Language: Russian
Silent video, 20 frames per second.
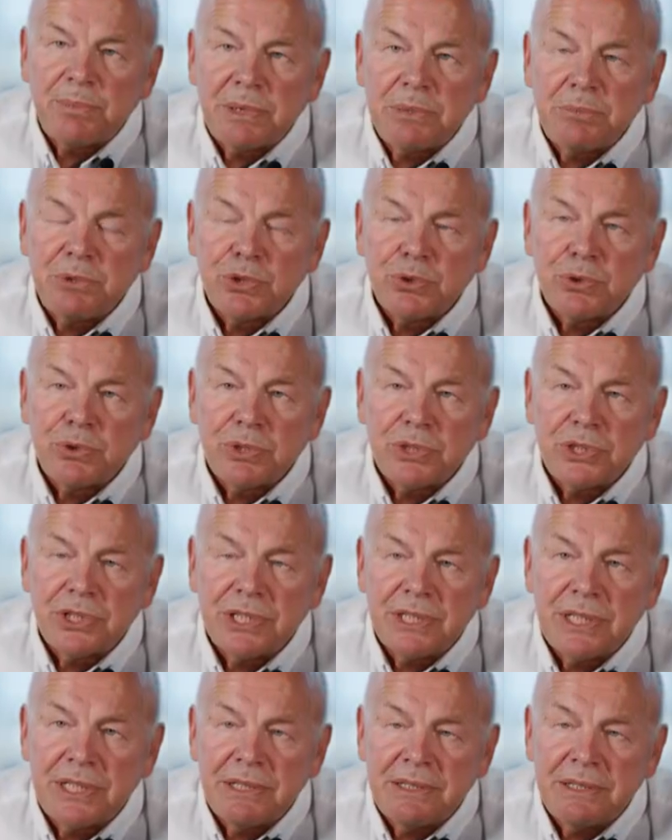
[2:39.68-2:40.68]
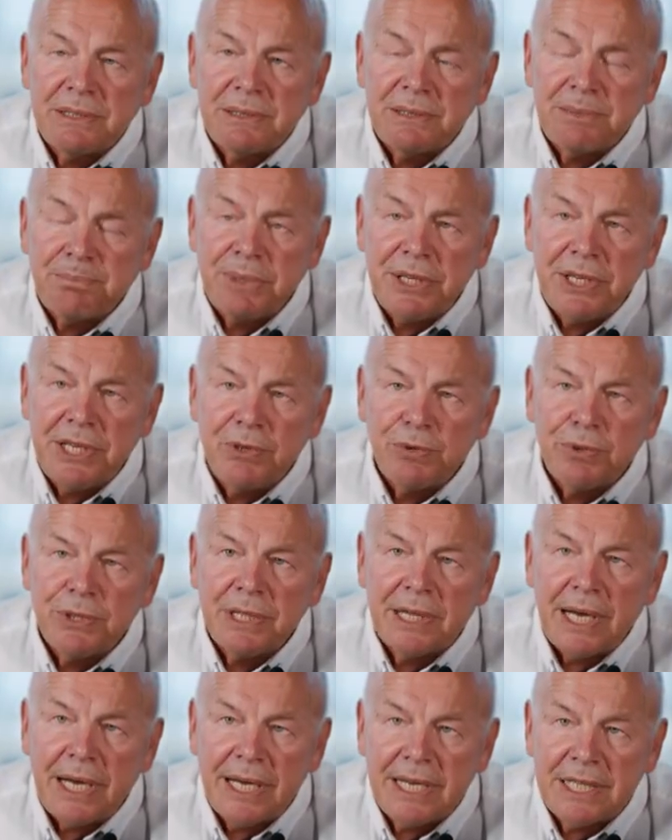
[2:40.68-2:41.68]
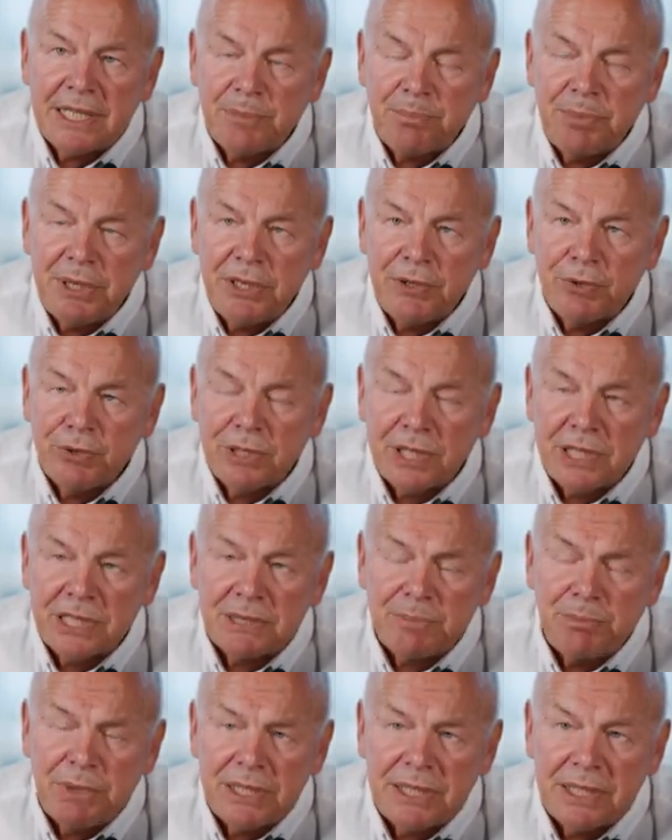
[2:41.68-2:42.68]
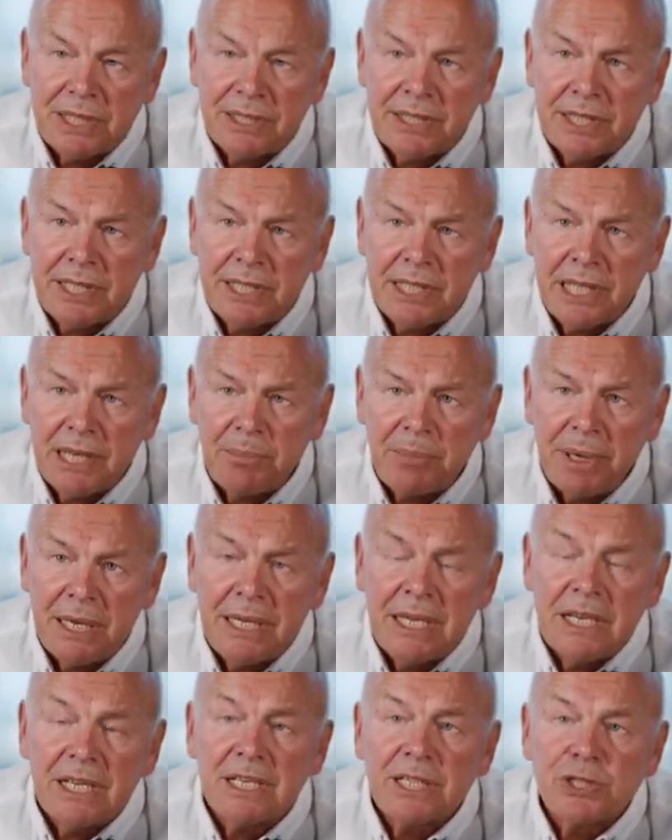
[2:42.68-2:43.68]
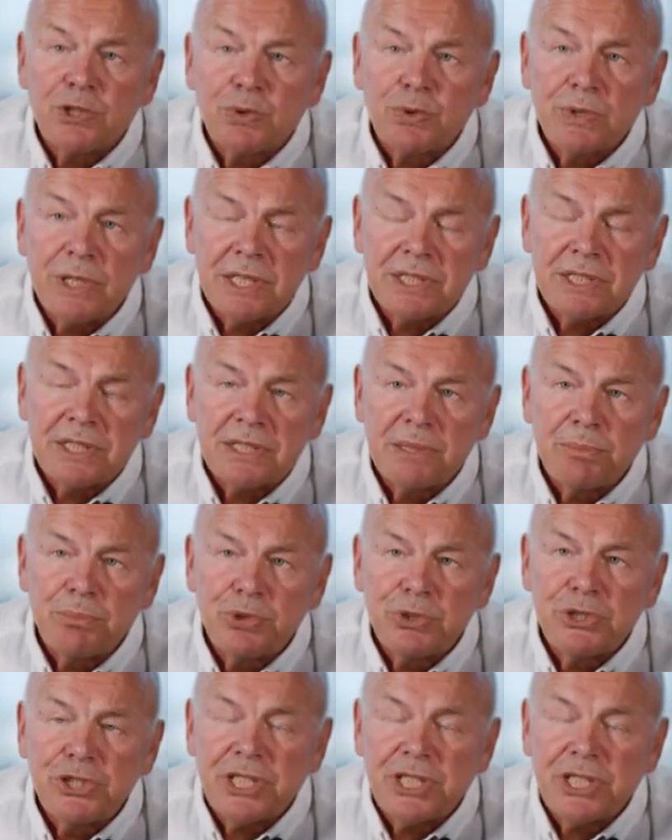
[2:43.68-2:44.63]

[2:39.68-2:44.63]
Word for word: промежуточный э, период, а этот период разбит на три этапа, государство будет